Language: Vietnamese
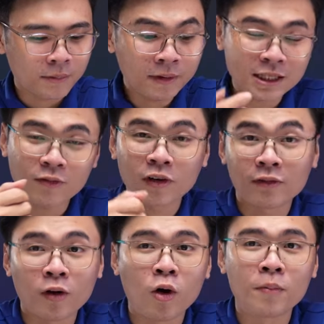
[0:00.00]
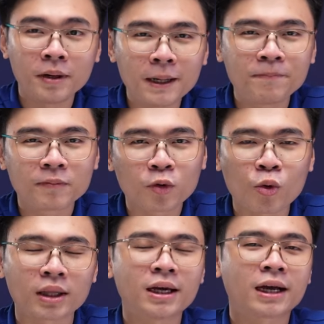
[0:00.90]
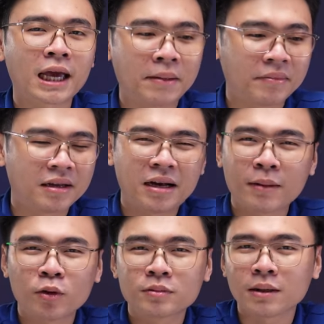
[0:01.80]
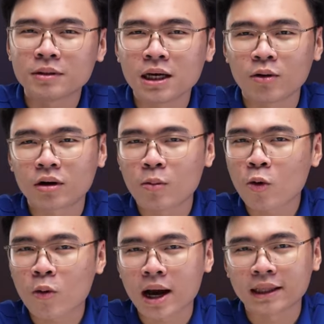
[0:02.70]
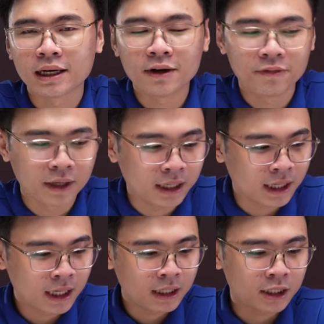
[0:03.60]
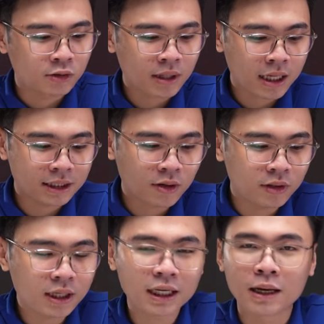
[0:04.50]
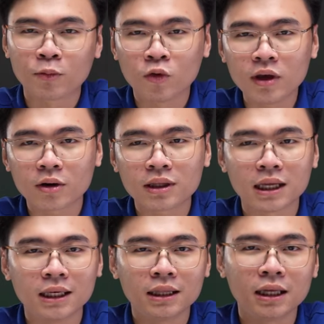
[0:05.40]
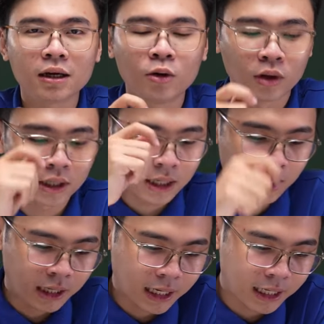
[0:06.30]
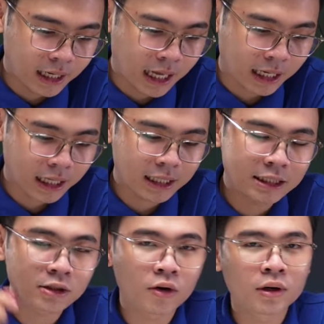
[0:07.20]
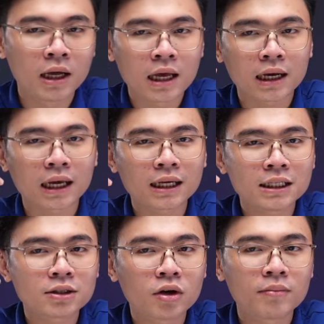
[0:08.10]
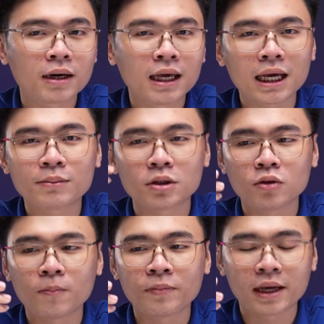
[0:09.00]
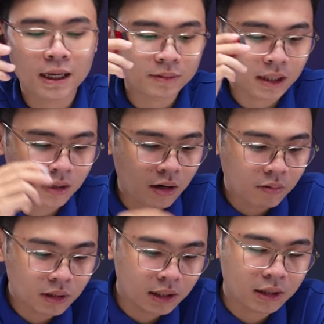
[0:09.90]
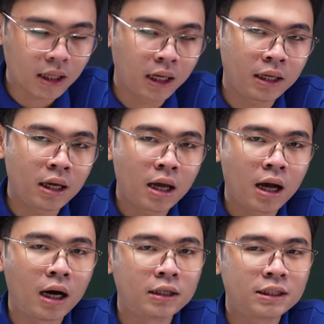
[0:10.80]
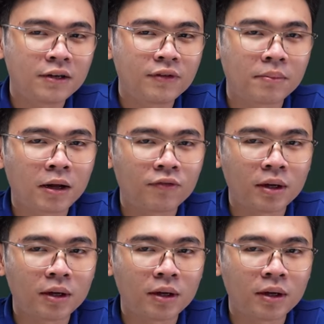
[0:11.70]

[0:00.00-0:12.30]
ở bên trong vỏ hộp nữa quà tặng kèm laptop trăm triệu không có quà thì hơi phí thì chúng ta sẽ có những cái điểm thú vị có thể nhìn thấy được luôn ở đây là cái keystone cái keystone mà khi anh em sử dụng thì anh em sẽ không nhìn thấy ở trên phần bàn